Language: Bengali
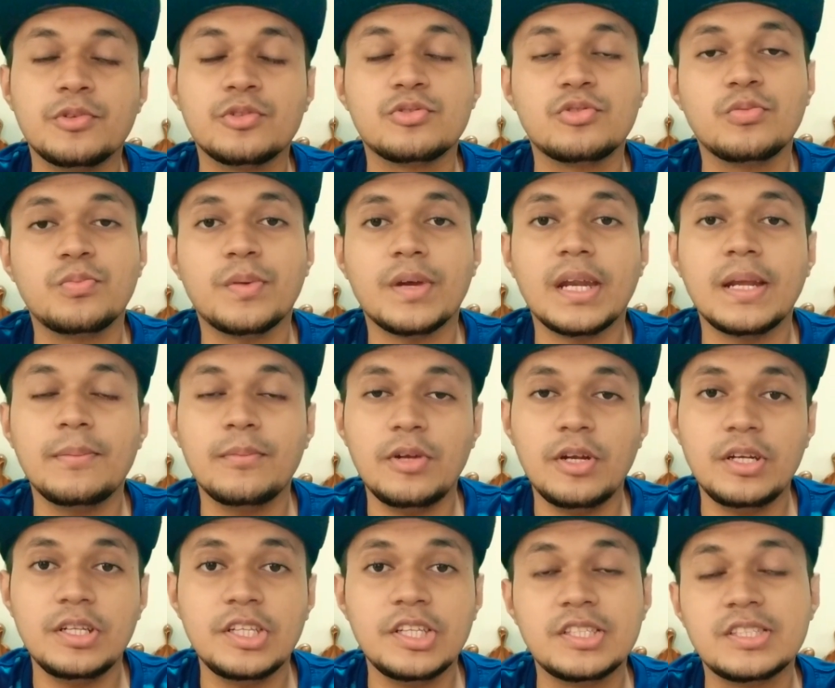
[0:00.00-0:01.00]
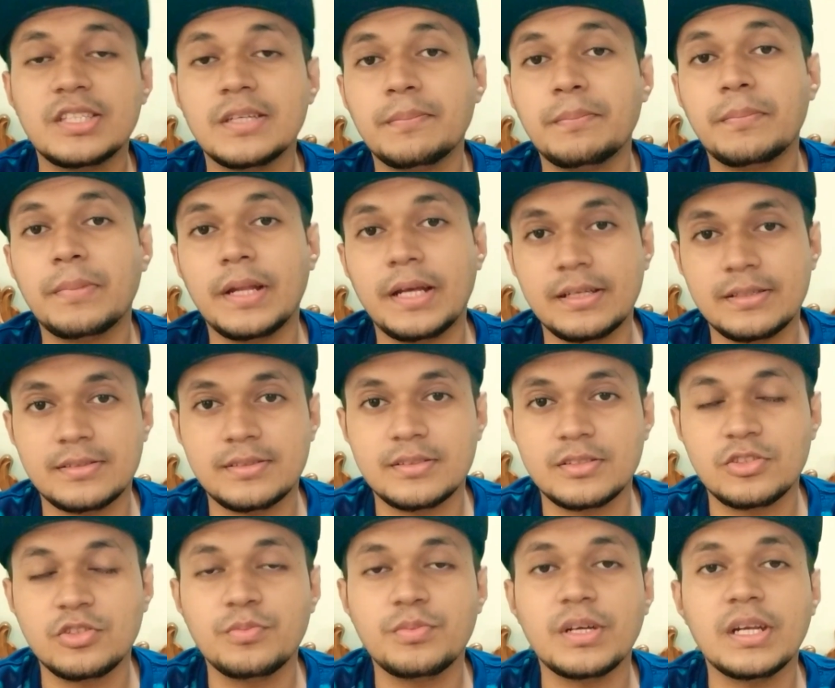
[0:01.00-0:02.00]
প্রো সুপার অ্যামোলেট দিচ্ছে প্লাস
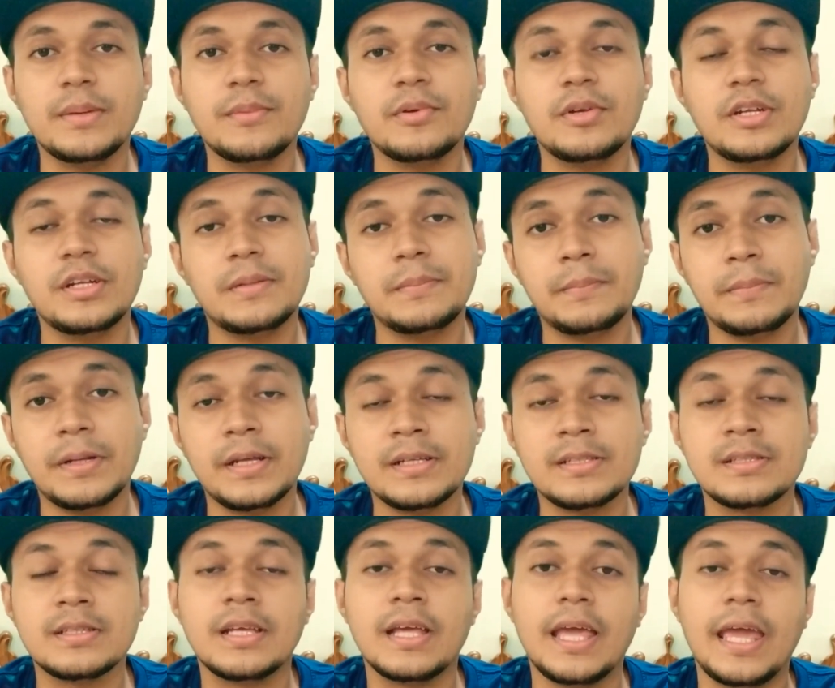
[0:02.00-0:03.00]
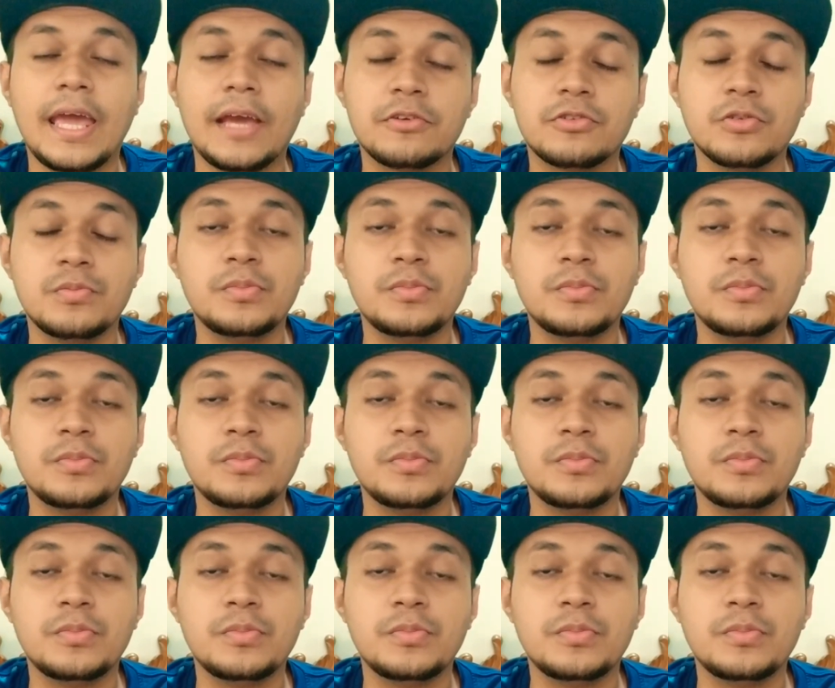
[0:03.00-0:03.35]
সুপার অ্যামোলেট প্লাস একশো